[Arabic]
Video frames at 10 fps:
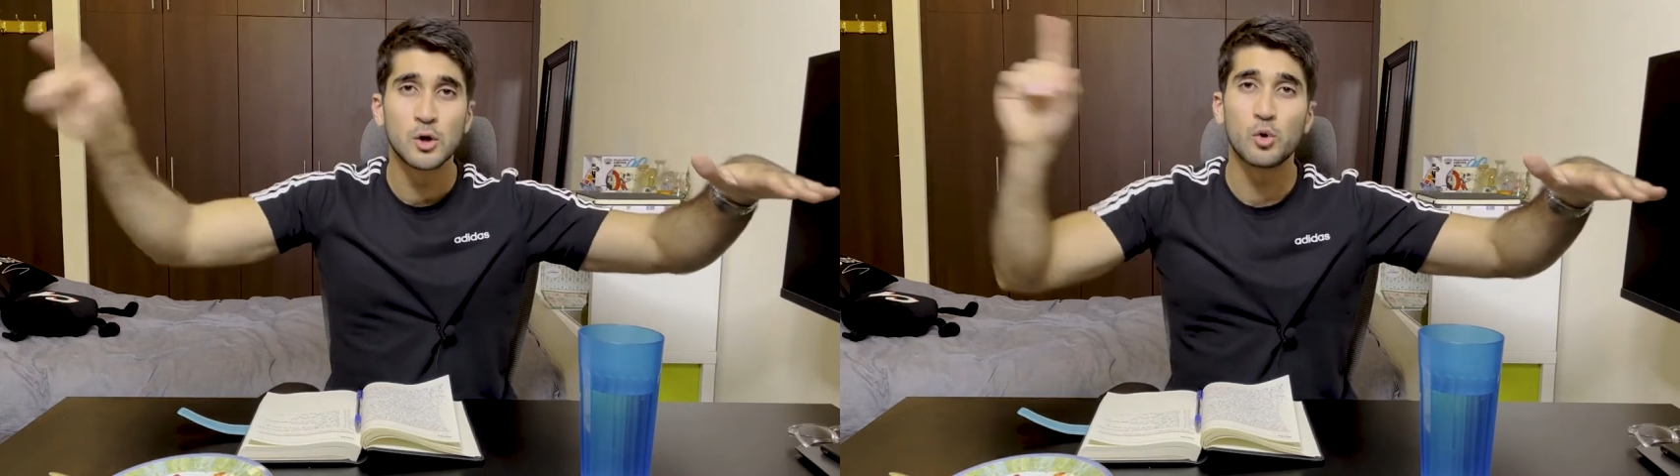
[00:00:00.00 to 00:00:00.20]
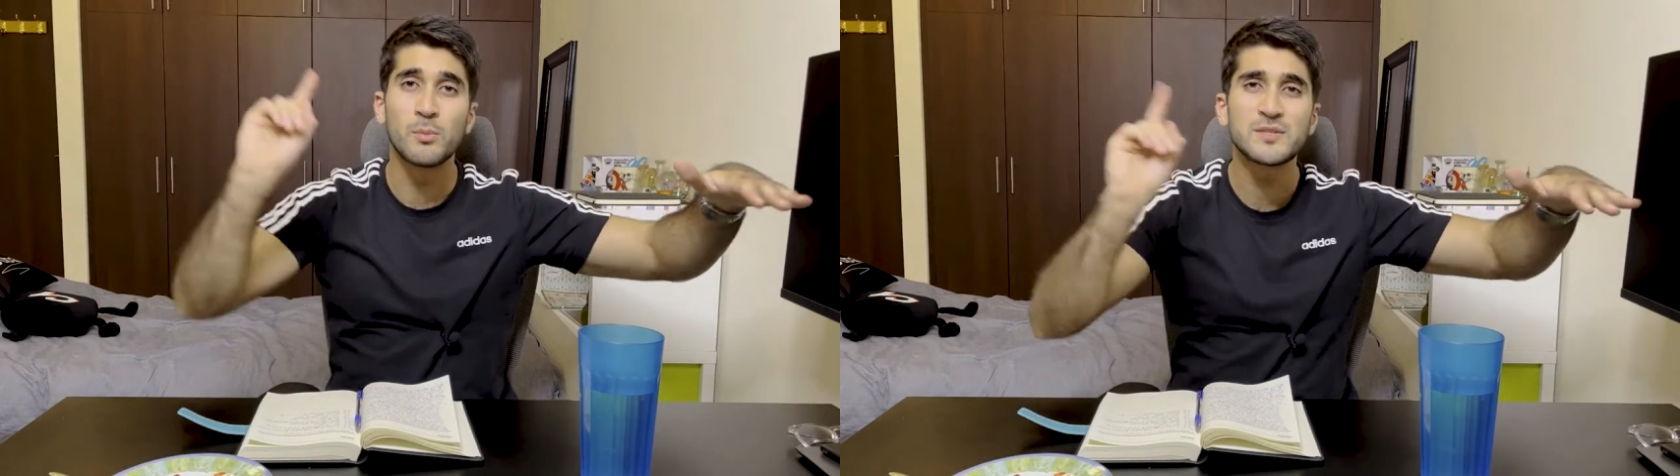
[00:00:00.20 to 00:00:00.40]

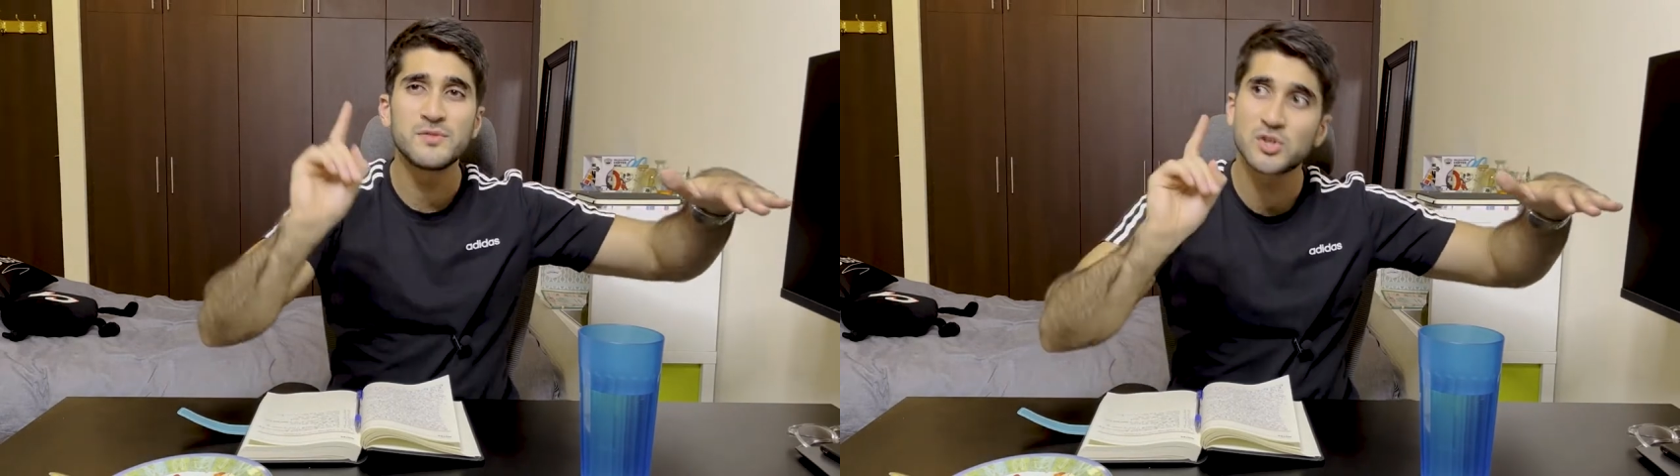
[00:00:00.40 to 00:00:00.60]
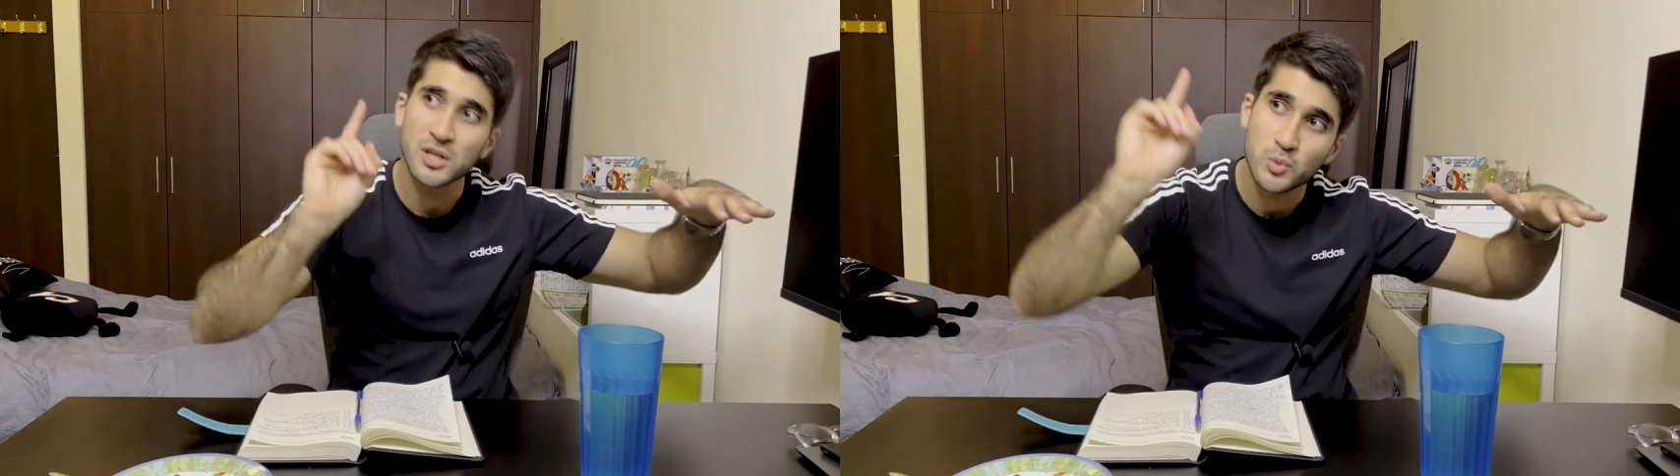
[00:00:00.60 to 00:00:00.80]
بس في
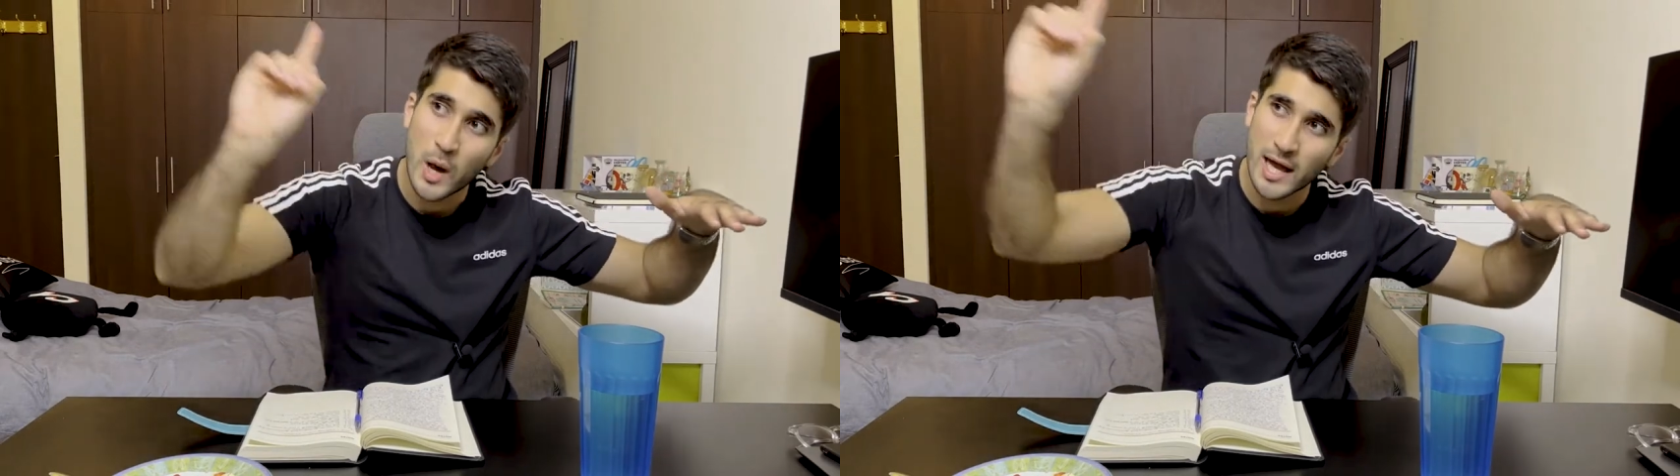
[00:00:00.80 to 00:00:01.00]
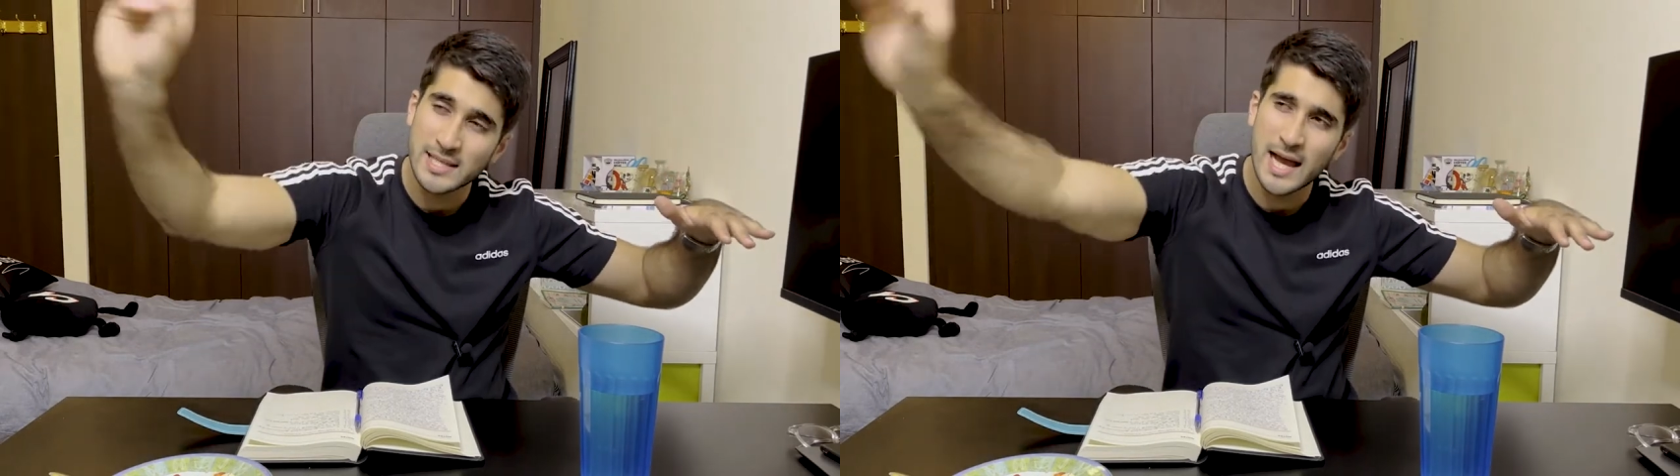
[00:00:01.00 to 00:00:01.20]
شخص
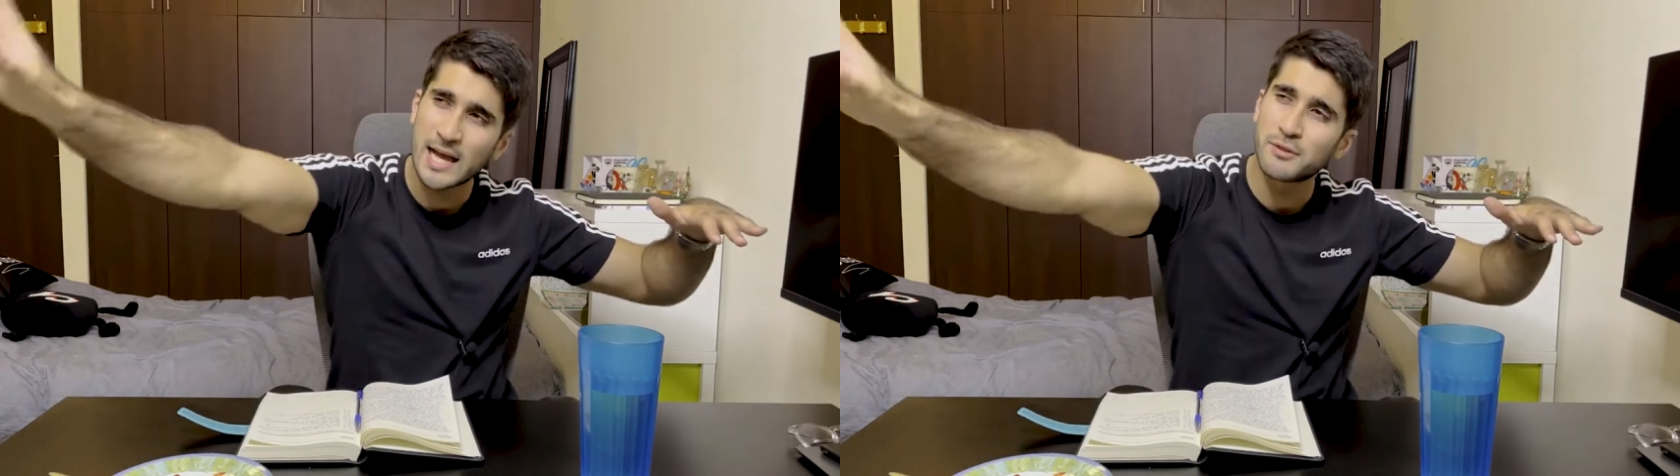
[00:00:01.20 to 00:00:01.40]
واحد قاعد